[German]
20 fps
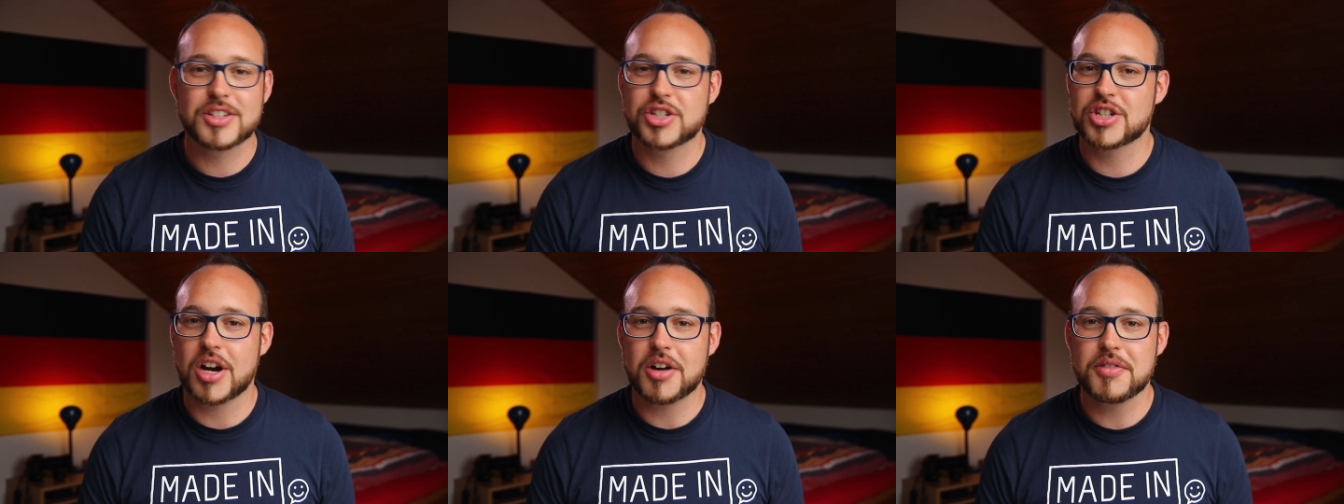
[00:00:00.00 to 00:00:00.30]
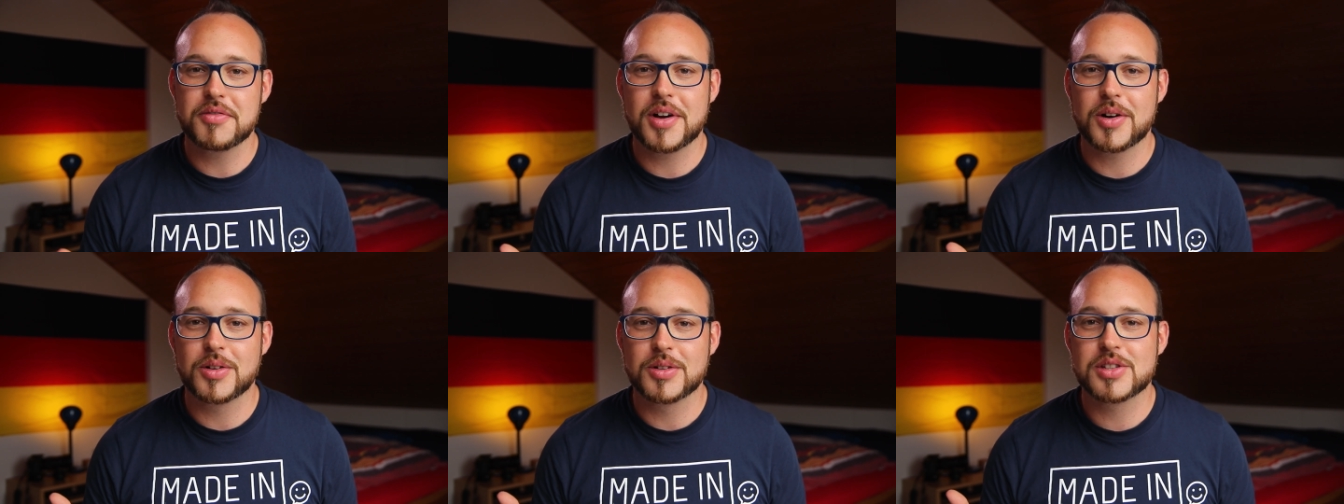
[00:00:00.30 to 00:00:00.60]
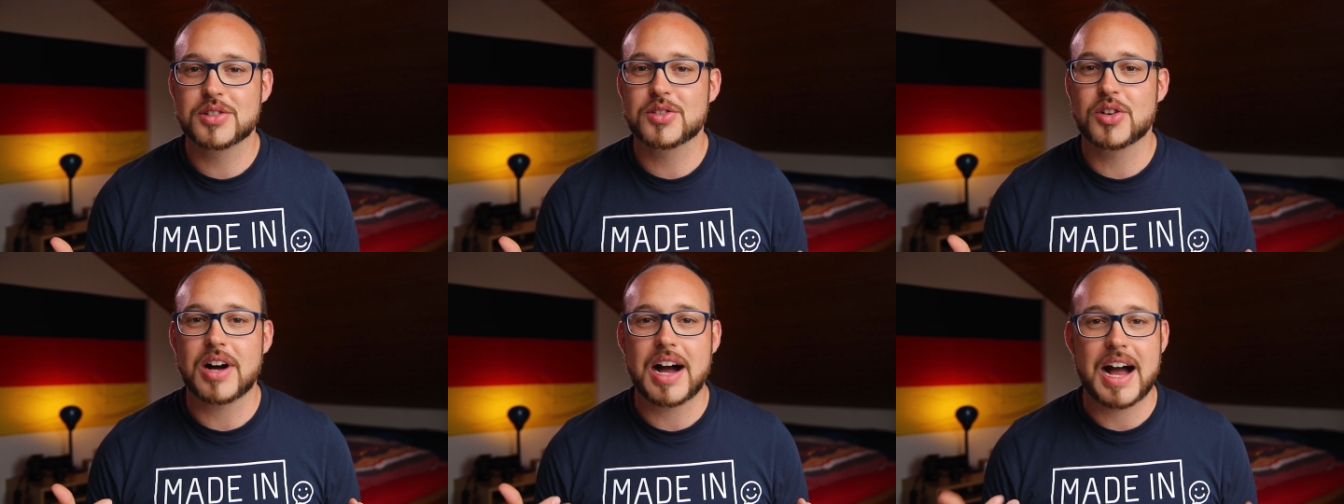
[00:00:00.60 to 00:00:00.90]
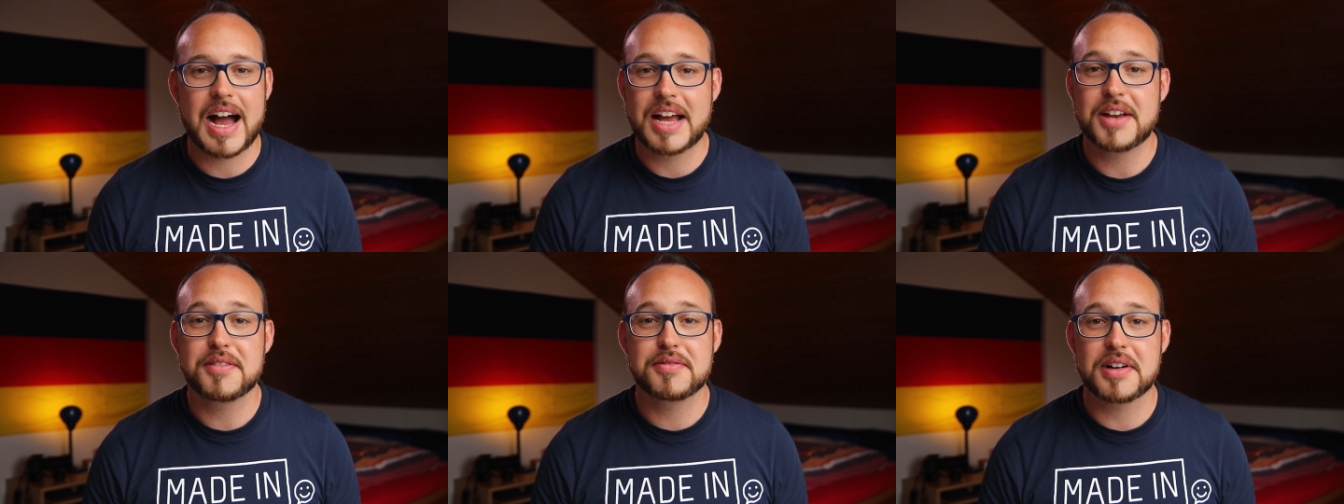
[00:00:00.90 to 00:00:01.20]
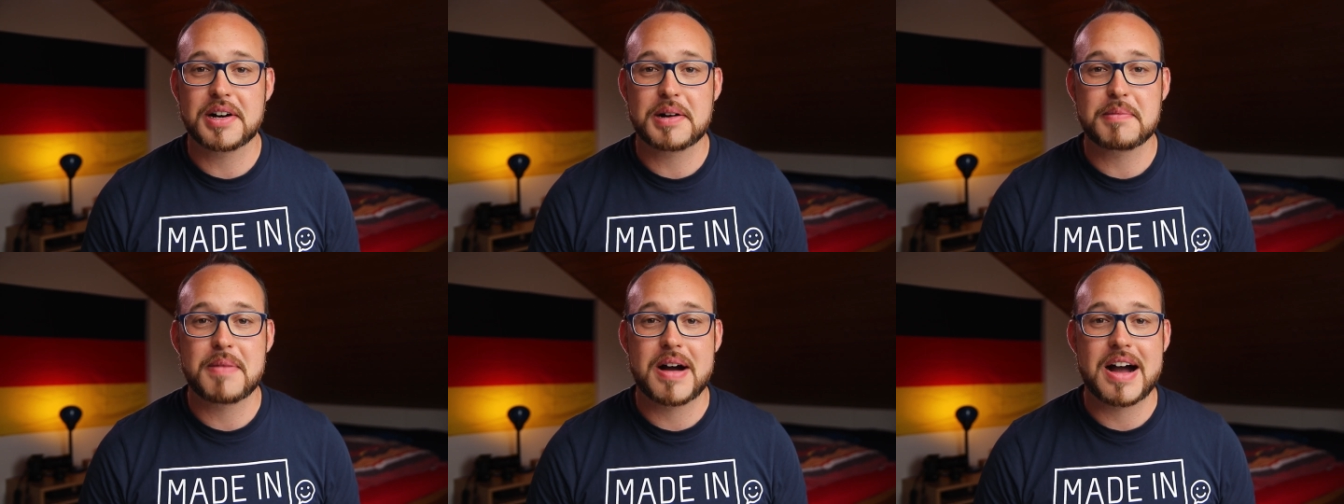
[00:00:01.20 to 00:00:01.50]
schauen wir uns doch
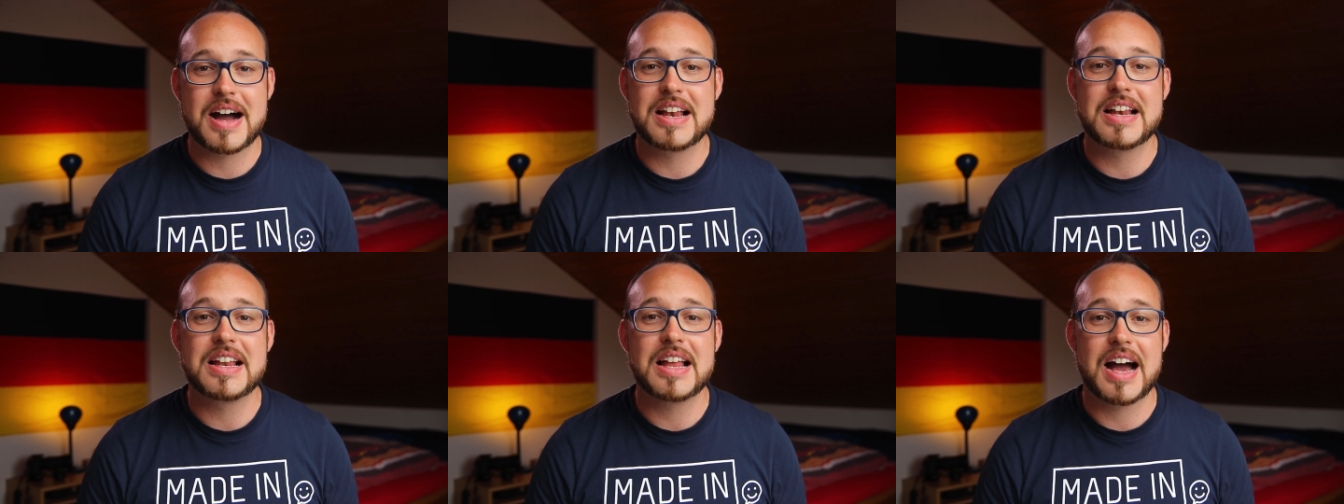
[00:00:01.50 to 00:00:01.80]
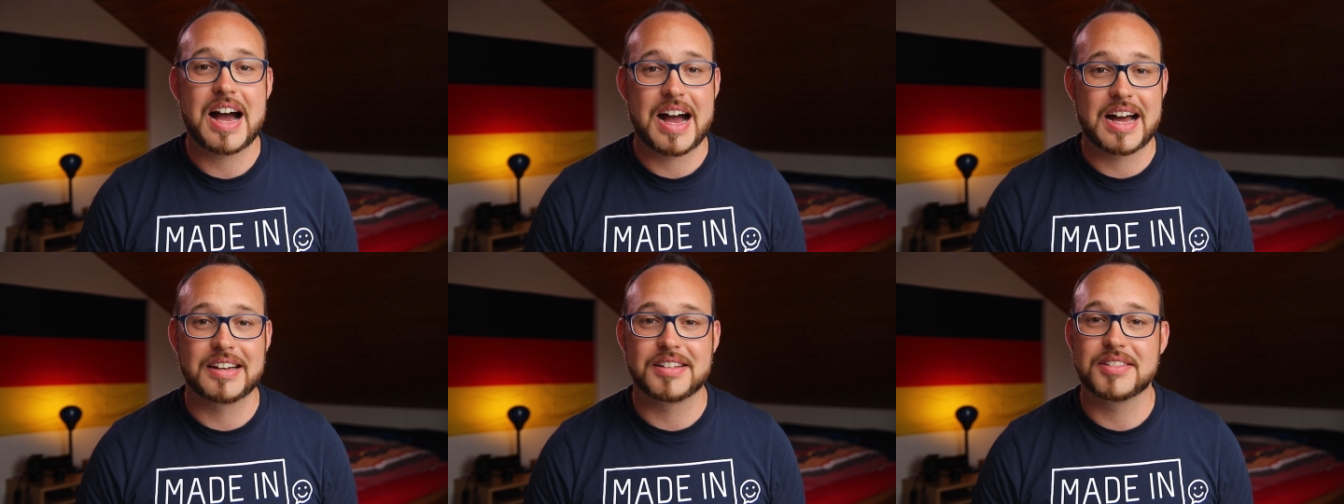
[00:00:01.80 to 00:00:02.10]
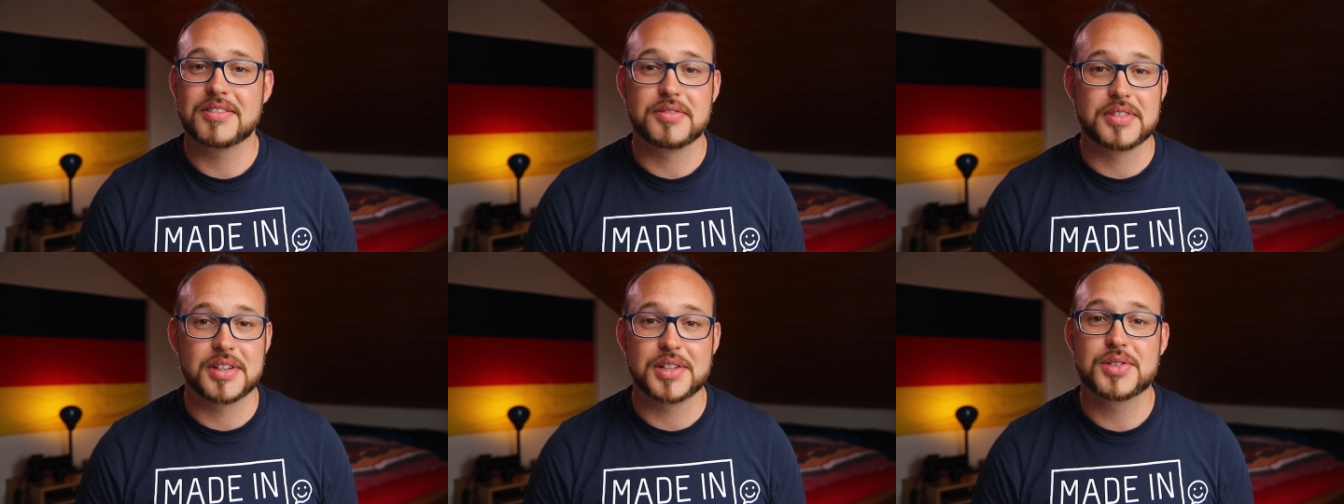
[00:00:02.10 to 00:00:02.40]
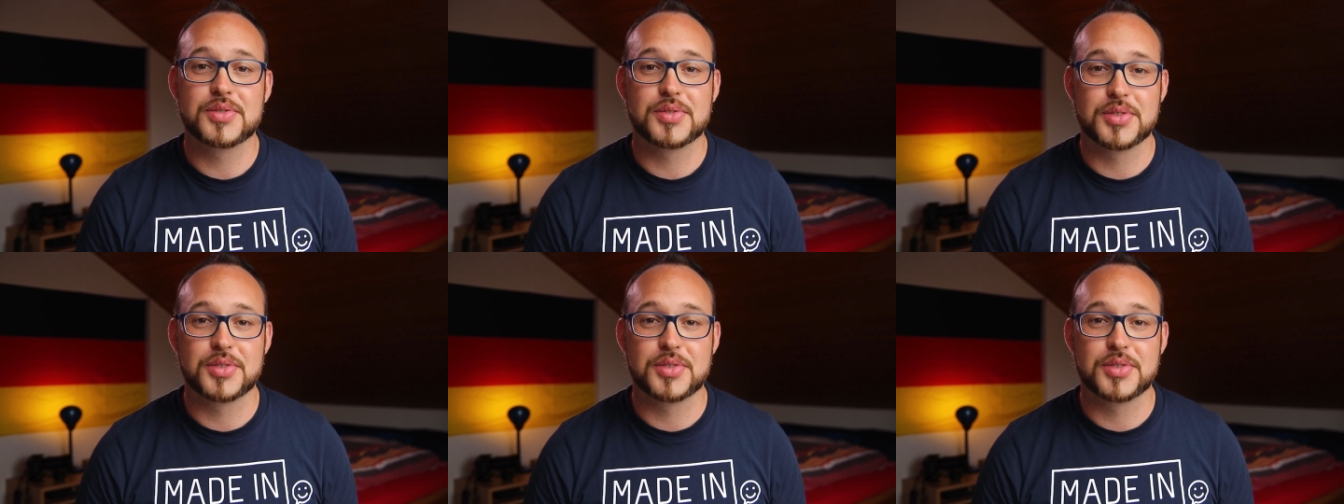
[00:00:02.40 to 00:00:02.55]
einfach mal an, wie es